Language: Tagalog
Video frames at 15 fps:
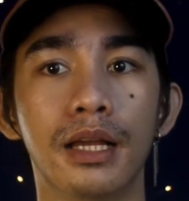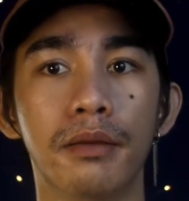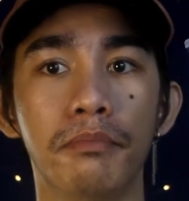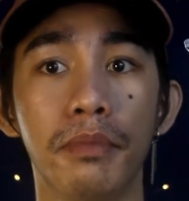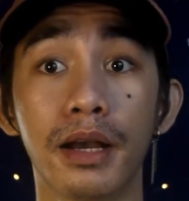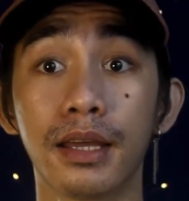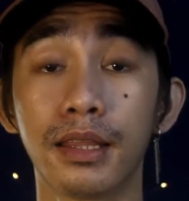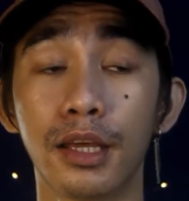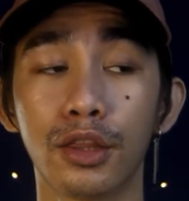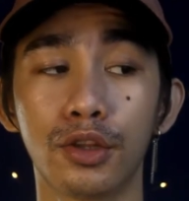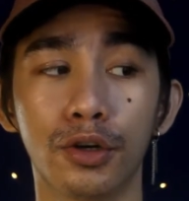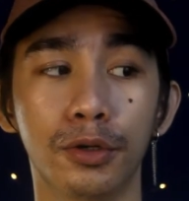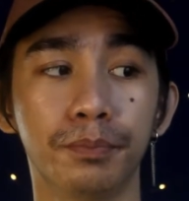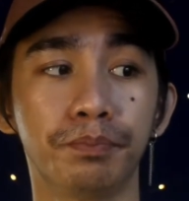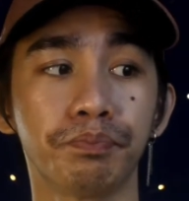Maganda
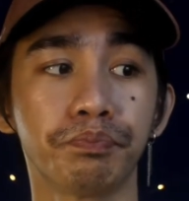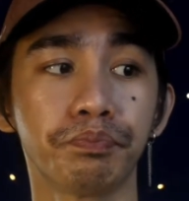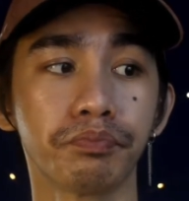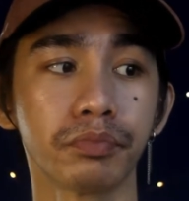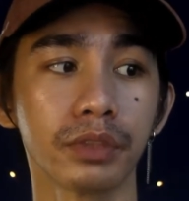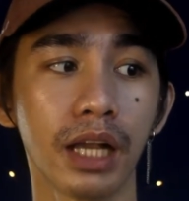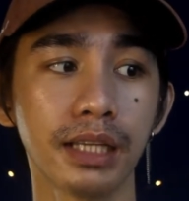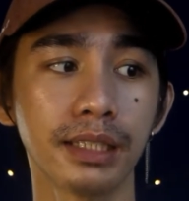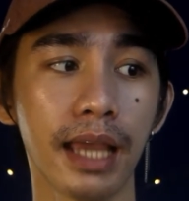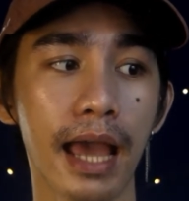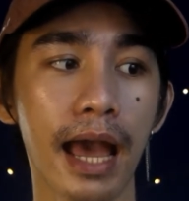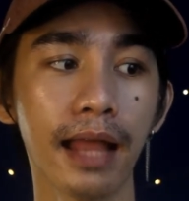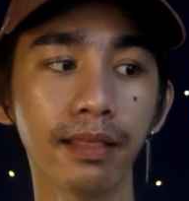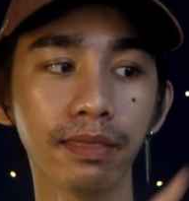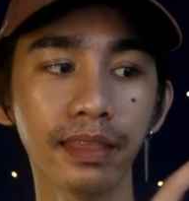to. Kasi
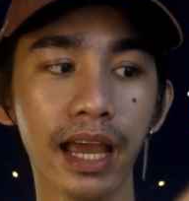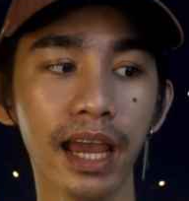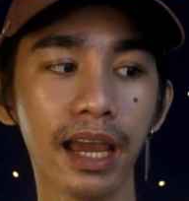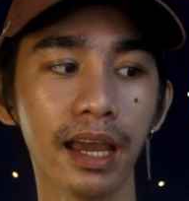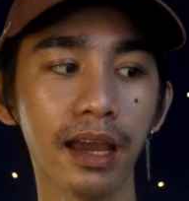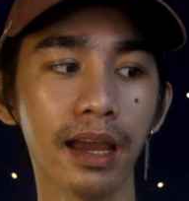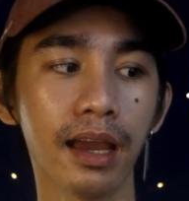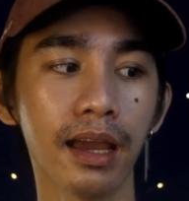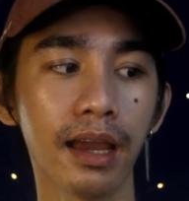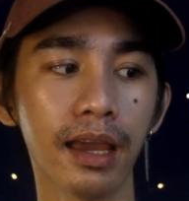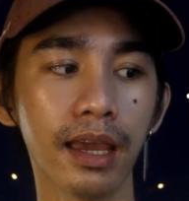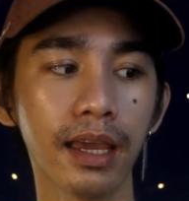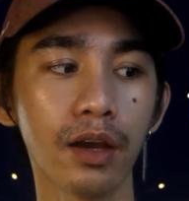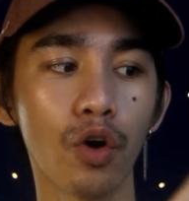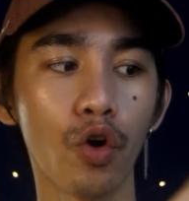
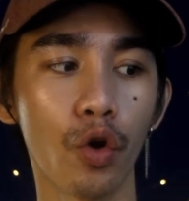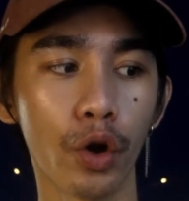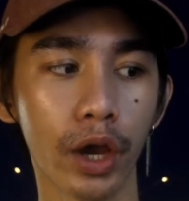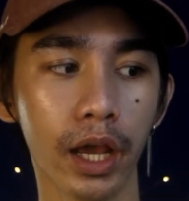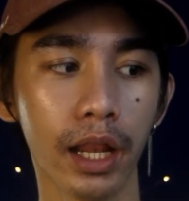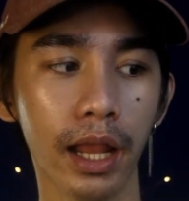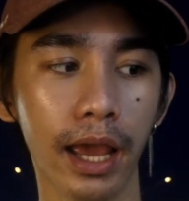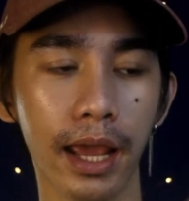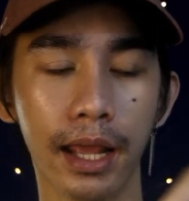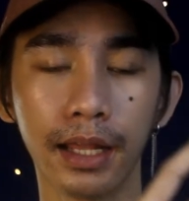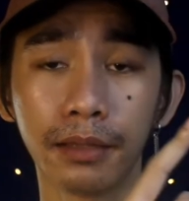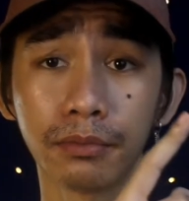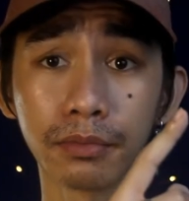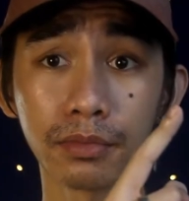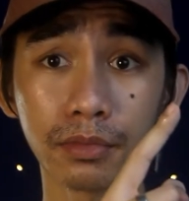anti-oil
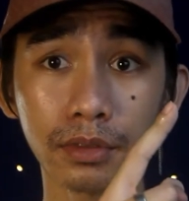and